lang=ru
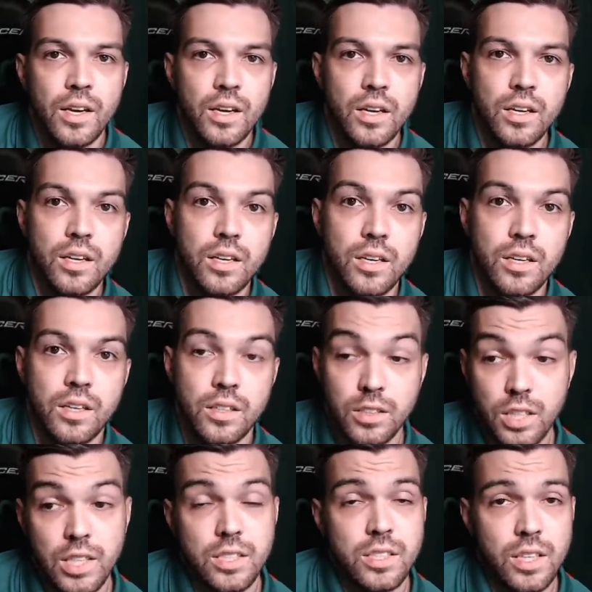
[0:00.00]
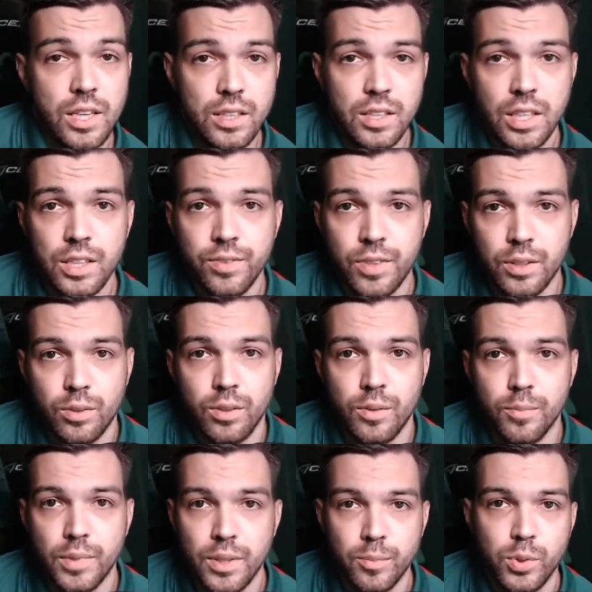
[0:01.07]
а, интересный контент, в котором
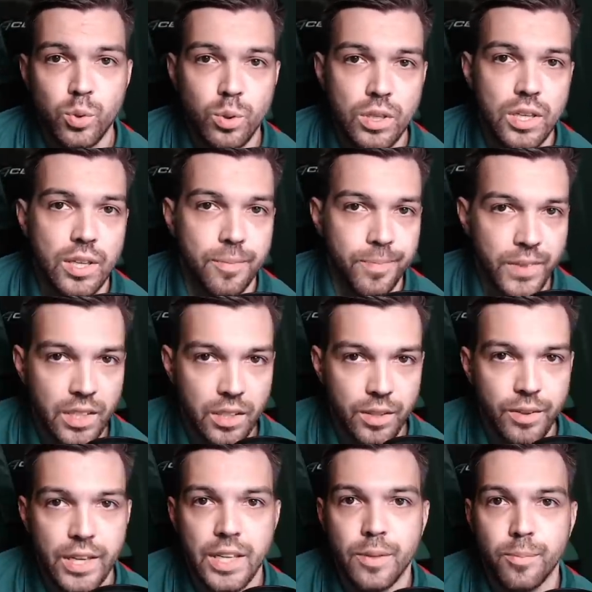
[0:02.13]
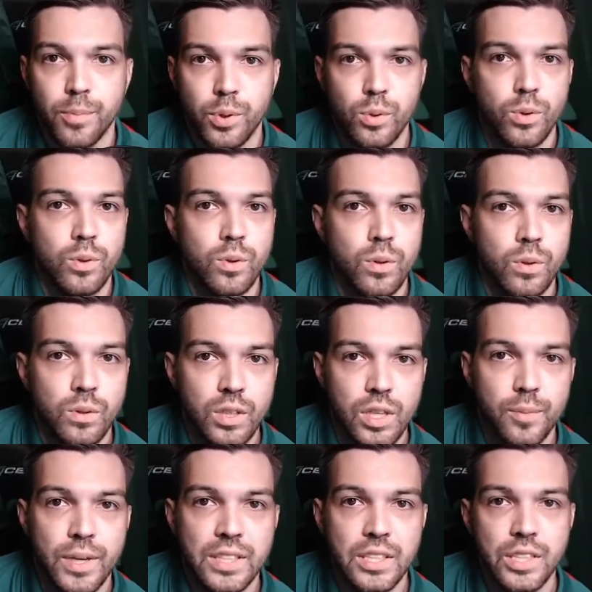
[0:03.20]
мы многое говорим про
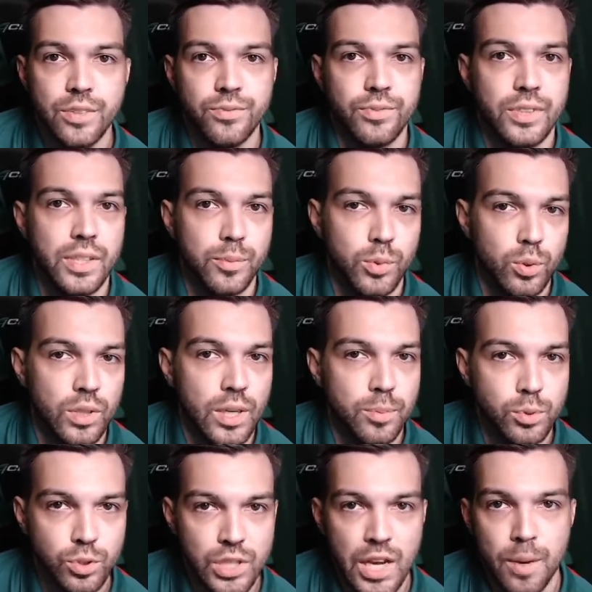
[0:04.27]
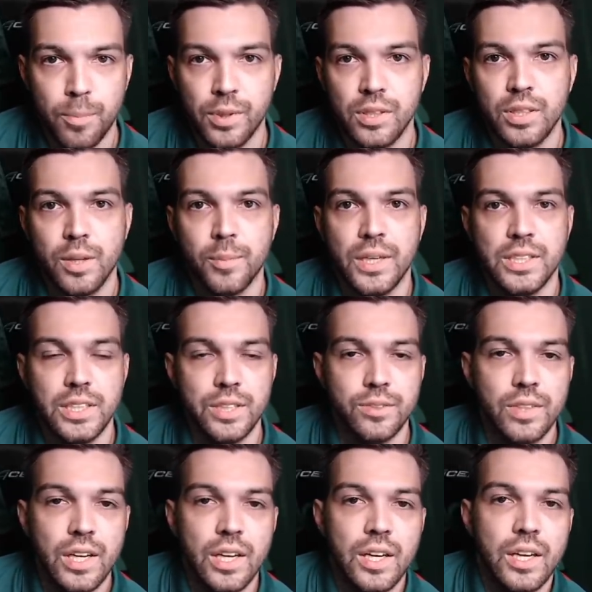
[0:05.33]
локомотив и много обсуждаем про локомотив.
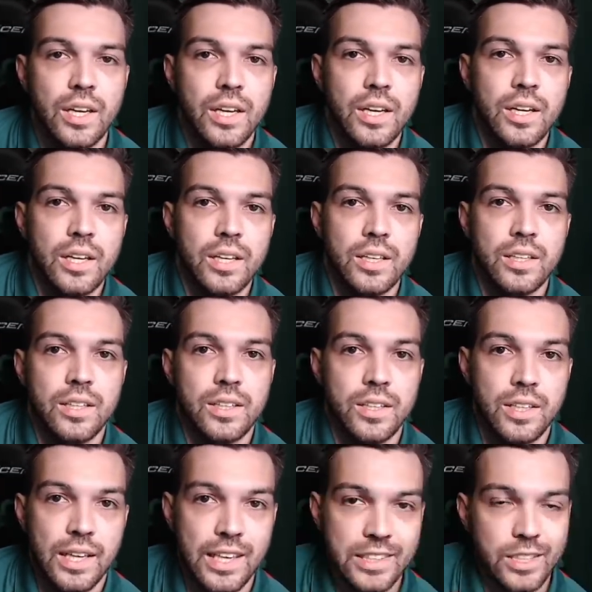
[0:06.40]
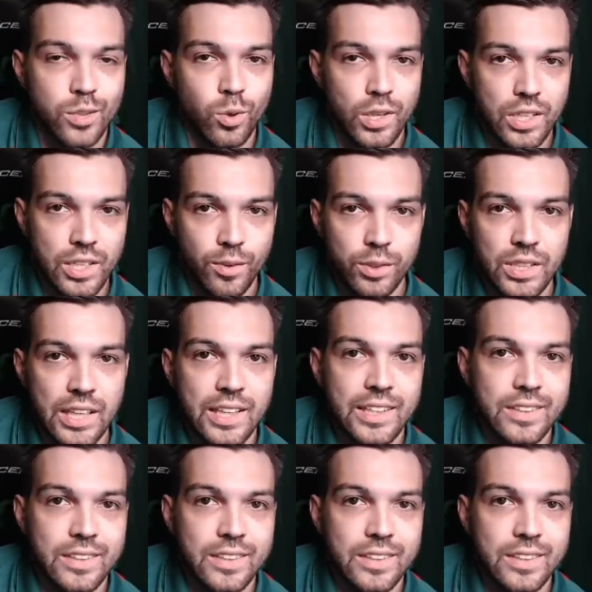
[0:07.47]
А, эти ролики, вот как